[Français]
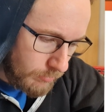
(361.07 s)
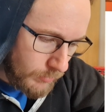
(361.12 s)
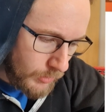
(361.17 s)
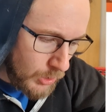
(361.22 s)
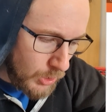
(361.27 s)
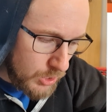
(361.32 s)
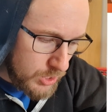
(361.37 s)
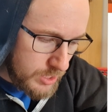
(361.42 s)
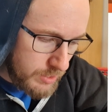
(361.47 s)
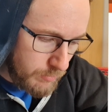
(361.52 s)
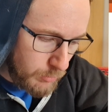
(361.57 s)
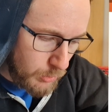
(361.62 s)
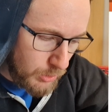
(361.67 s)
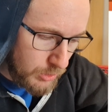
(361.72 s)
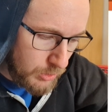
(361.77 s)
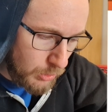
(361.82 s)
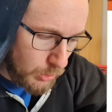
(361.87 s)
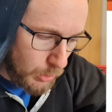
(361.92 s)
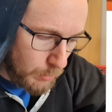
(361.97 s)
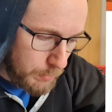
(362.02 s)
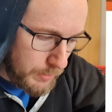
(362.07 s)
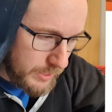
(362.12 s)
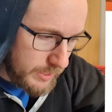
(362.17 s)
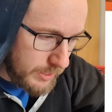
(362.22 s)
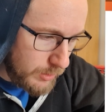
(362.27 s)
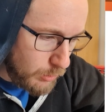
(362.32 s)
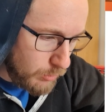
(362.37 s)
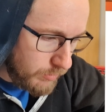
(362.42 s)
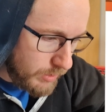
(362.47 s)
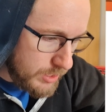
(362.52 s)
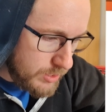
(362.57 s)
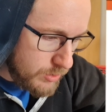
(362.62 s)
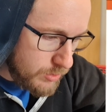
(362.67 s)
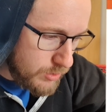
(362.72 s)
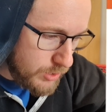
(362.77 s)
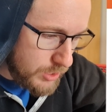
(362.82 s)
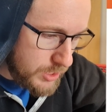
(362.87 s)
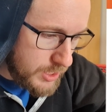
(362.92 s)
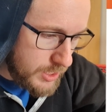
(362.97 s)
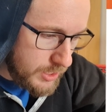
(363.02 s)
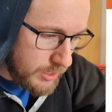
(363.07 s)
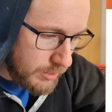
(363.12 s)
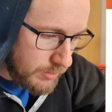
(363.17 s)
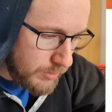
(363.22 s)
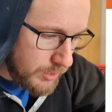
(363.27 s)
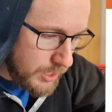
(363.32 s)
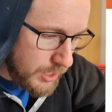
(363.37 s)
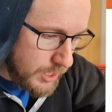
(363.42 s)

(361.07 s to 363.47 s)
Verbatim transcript: Alors ça va, on est dans le de on devrait s'en sortir.